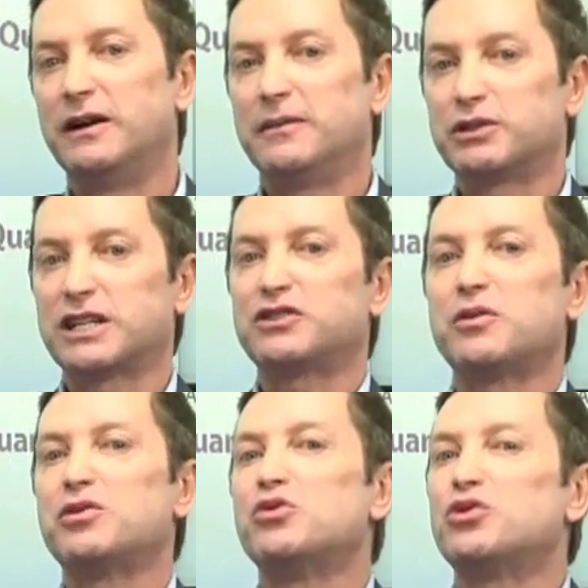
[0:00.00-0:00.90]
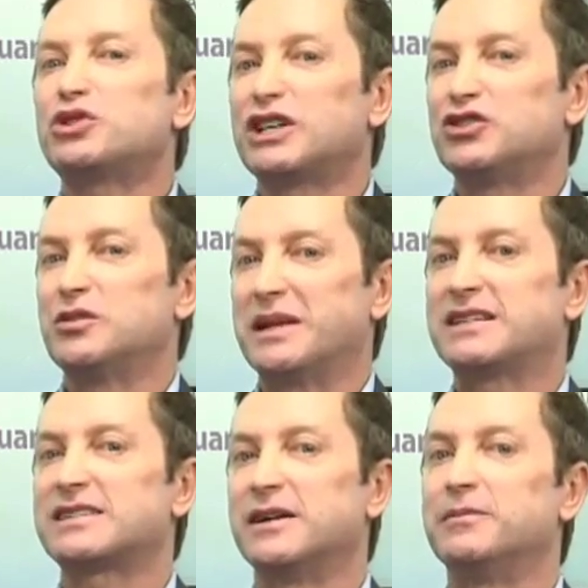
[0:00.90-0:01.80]
Portanto, é uma outra
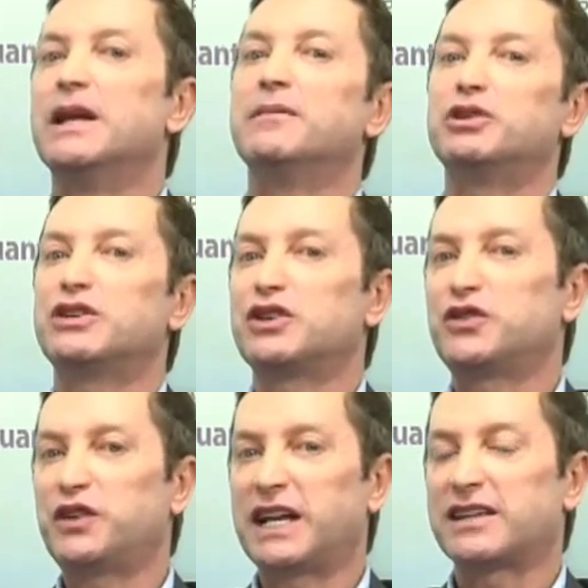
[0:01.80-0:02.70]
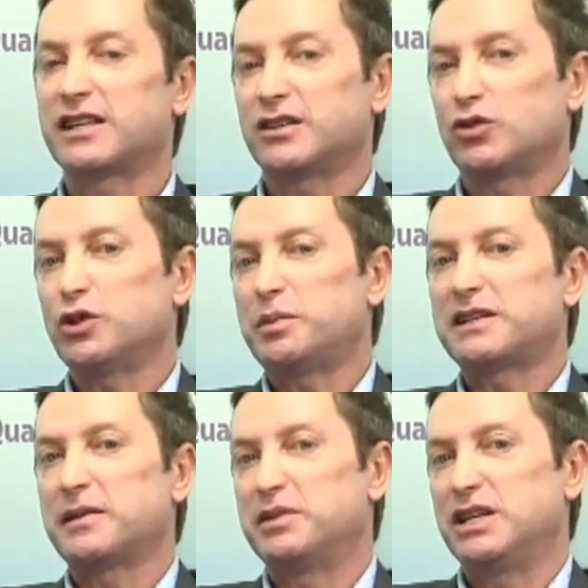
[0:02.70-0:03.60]
dimensão. Por isso a diferença. Quando eu
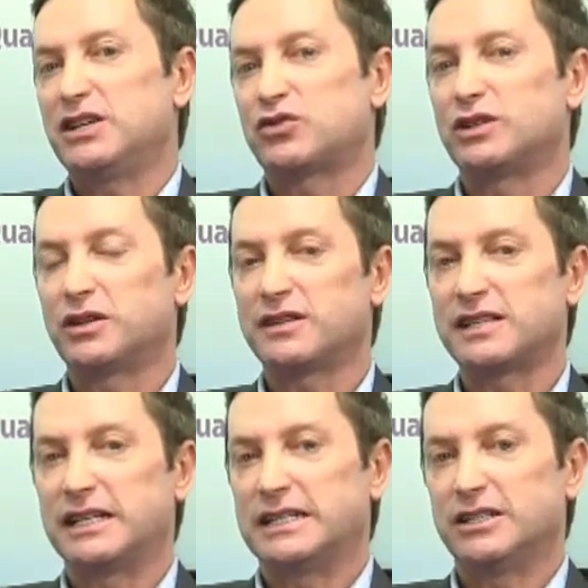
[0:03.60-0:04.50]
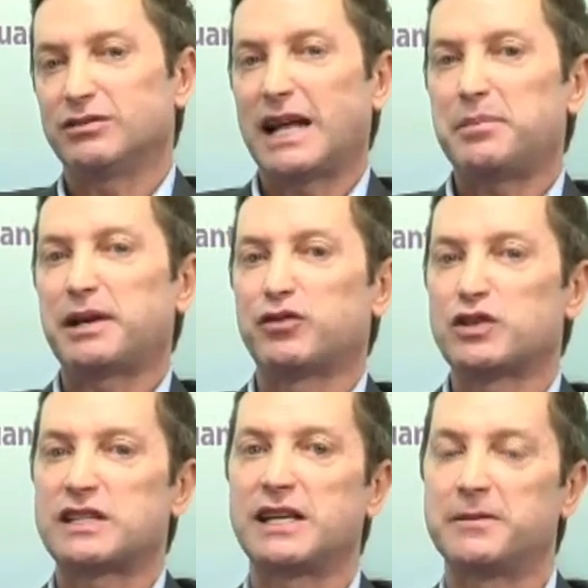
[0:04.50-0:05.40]
percebi isso, então assim, não dá para
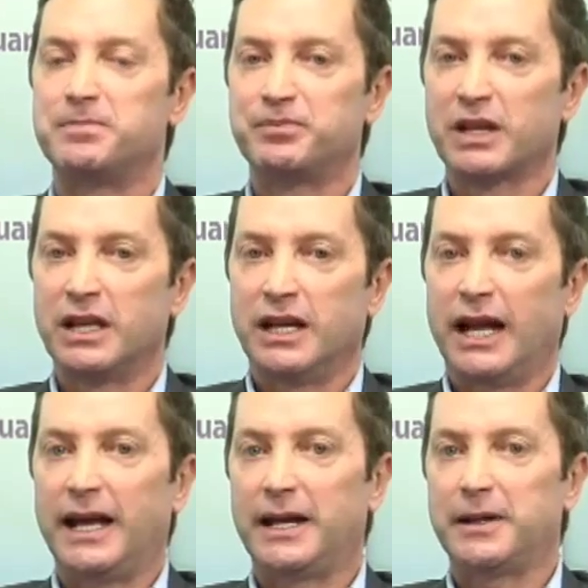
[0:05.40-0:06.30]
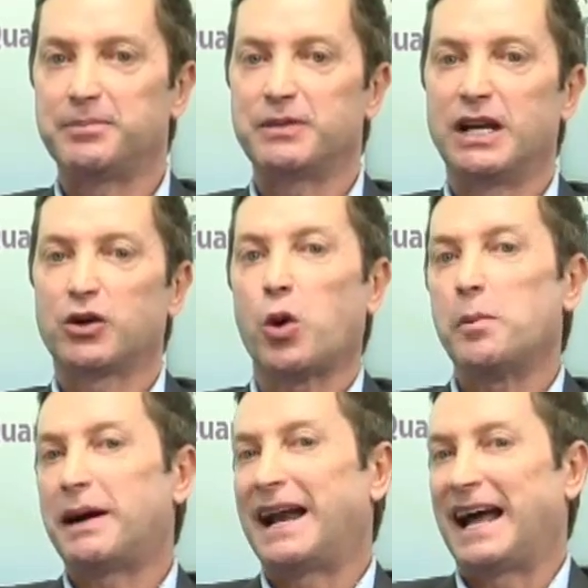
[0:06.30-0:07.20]
você é,
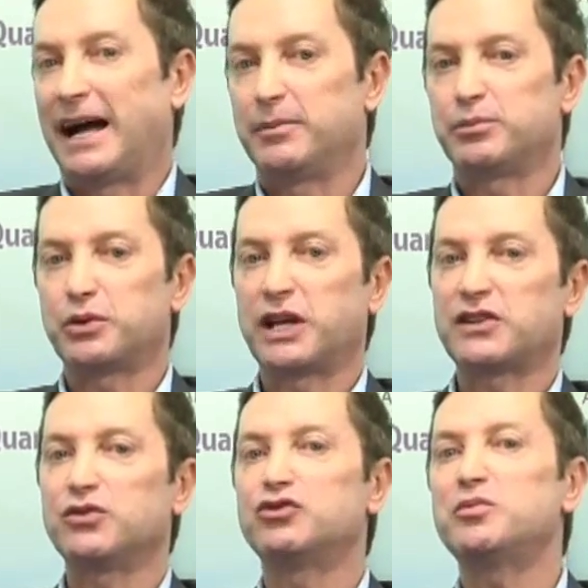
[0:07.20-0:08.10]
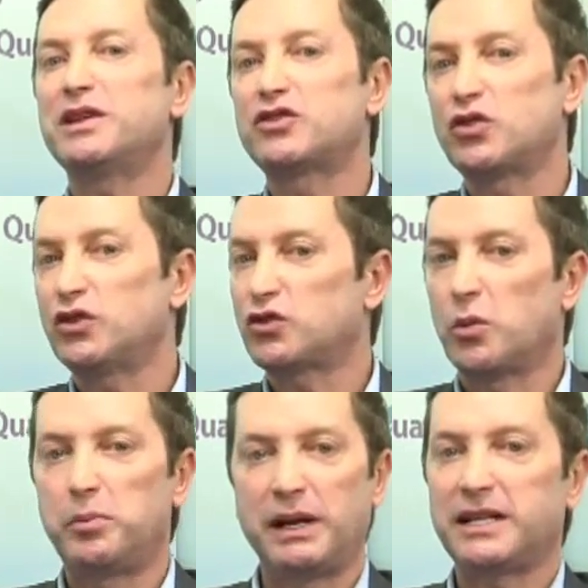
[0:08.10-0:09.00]
comparar, porque são dimensões
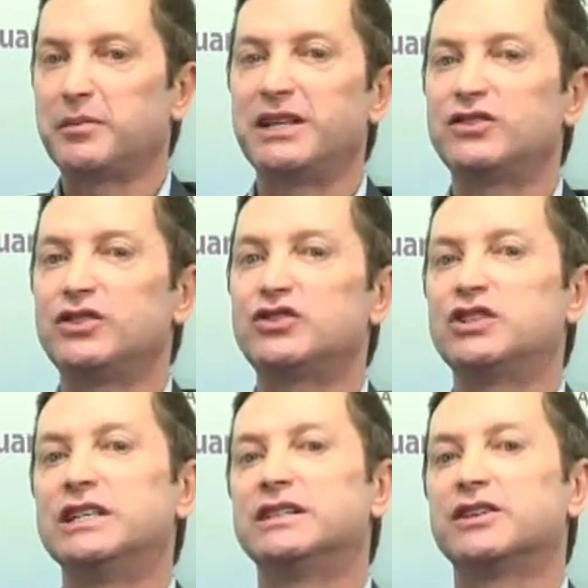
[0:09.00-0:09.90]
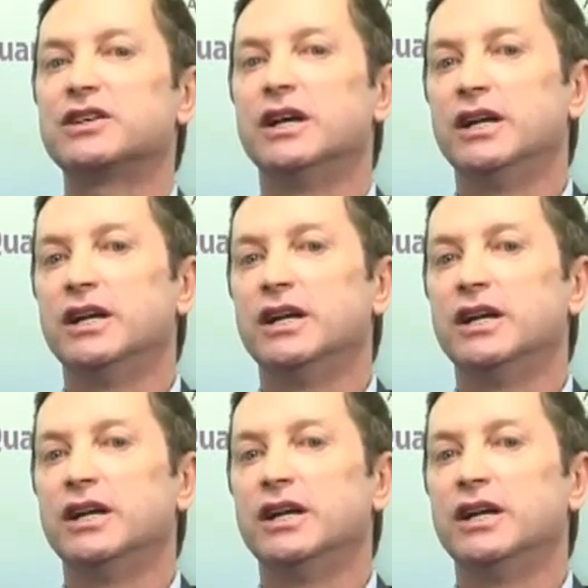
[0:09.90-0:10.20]
completamente distintas.